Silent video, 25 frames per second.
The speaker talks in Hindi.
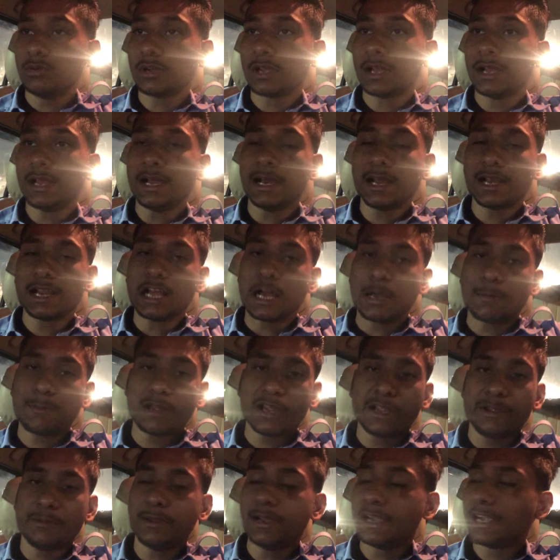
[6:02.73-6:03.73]
हो गया यार यहाँ
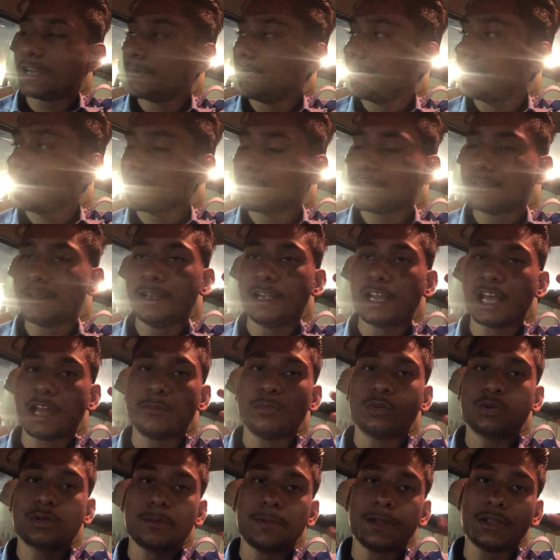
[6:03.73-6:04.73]
पर ही बैठे बैठे इतने
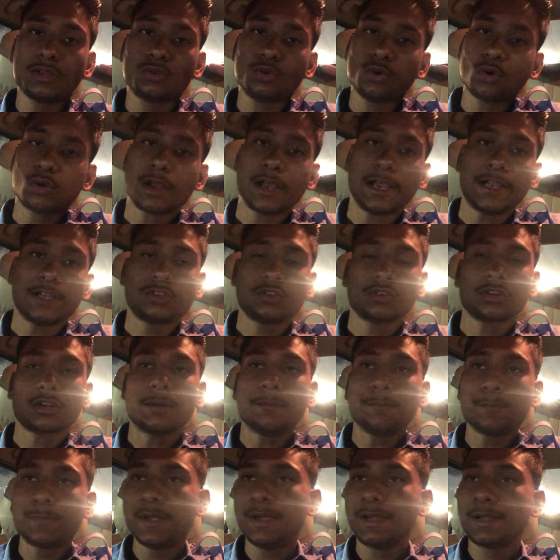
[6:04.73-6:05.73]
टाइम हो गया भाई दो राइड तो
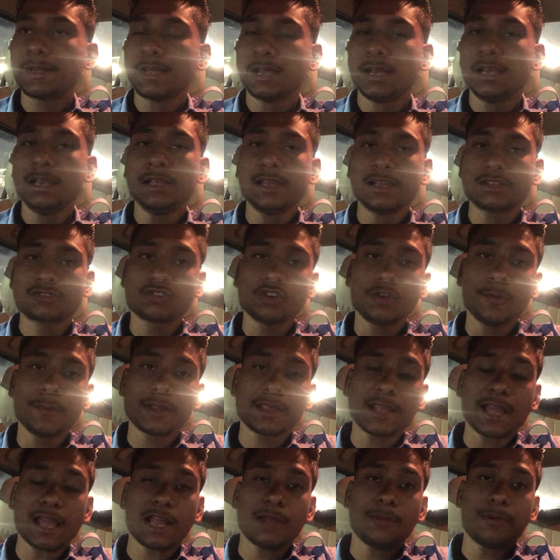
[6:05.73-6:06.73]
कंप्लीट कर ली एक्चुअली में
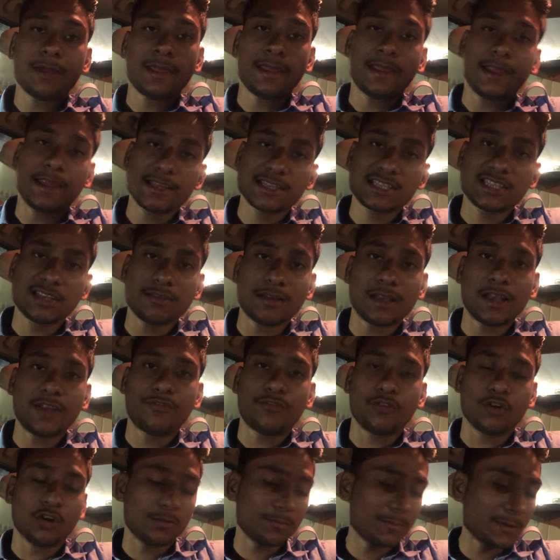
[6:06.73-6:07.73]
क्या है कि भाई इसी वाले
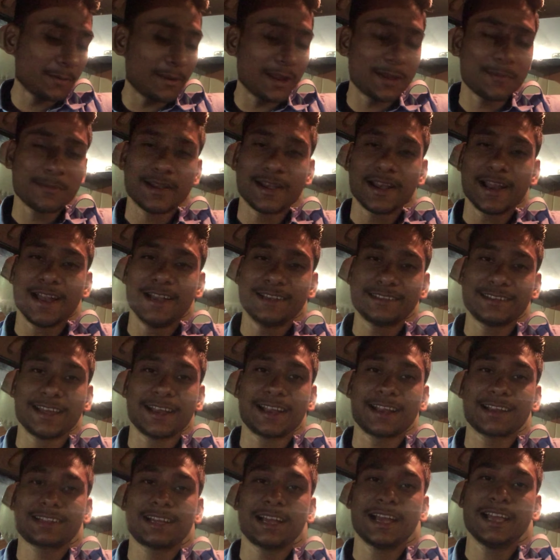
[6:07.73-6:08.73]
फ़ोन पर भाई मैंने ऐड कर
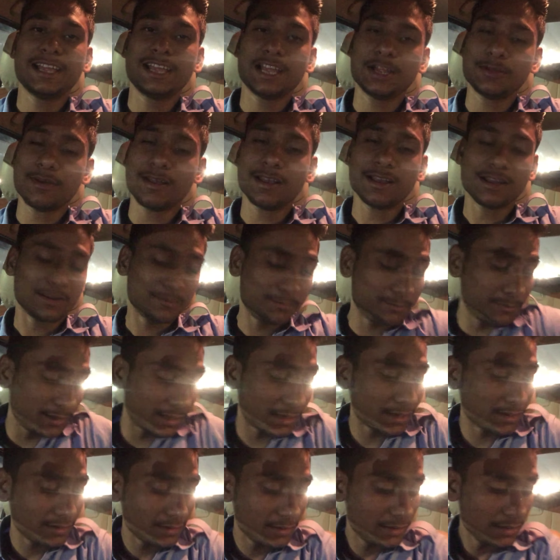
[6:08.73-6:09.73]
रखा है यही वाला
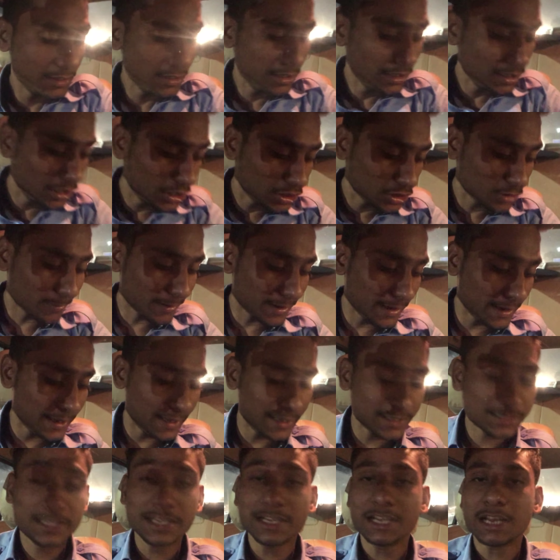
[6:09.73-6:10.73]
नंबर तो भाई
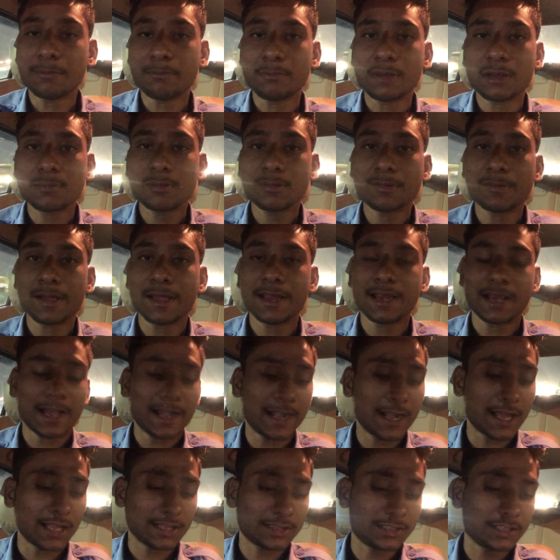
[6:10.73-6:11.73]
इसी नंबर पर भाई
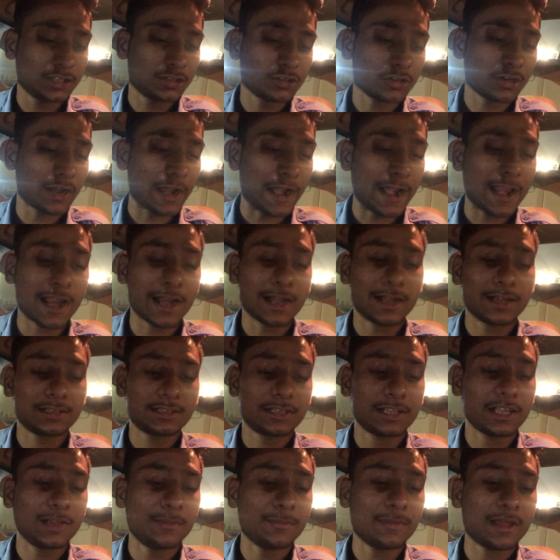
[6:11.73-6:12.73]
राइड आती है तो राइड
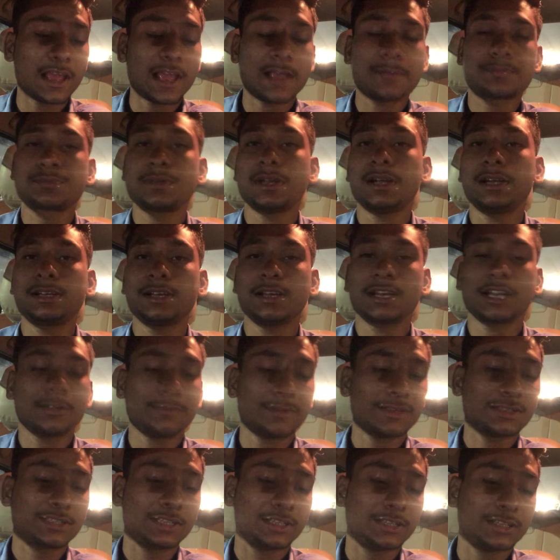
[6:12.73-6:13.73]
आते ही मैं एपसाइड करके
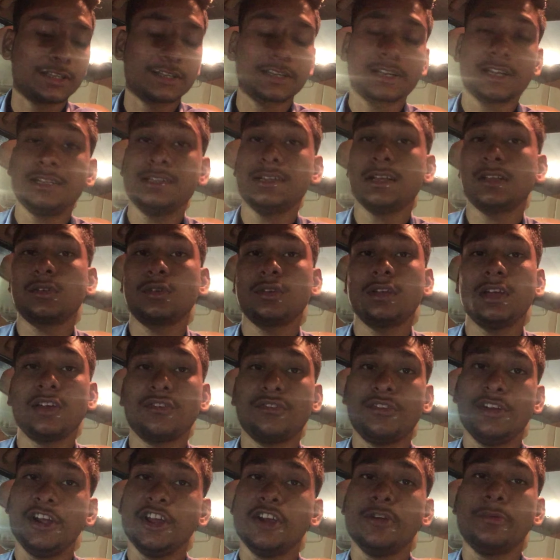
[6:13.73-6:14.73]
भाई सीधे निकल जाता हूँ यार
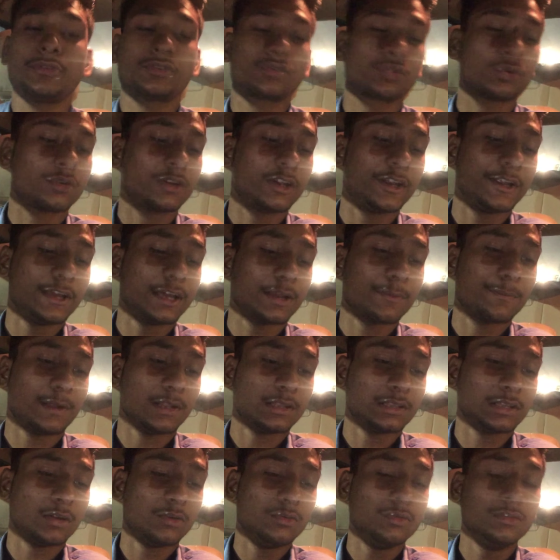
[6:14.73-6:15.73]
वीडियो भी शूट नहीं कर
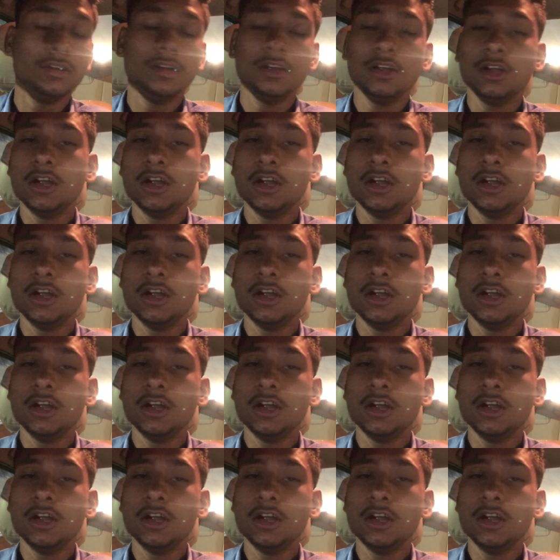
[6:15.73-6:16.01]
पाता हूँ